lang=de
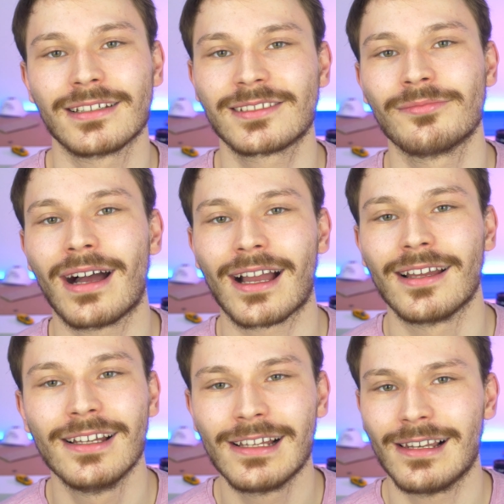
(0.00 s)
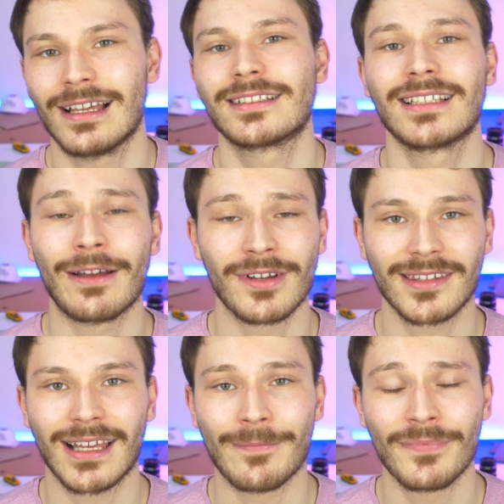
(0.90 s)
das zu machen, lasst es einfach
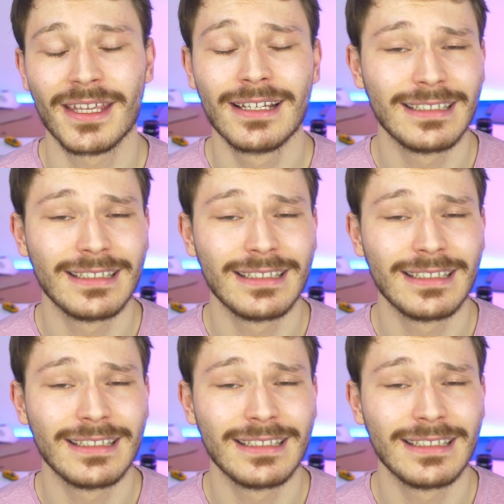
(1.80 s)
sein.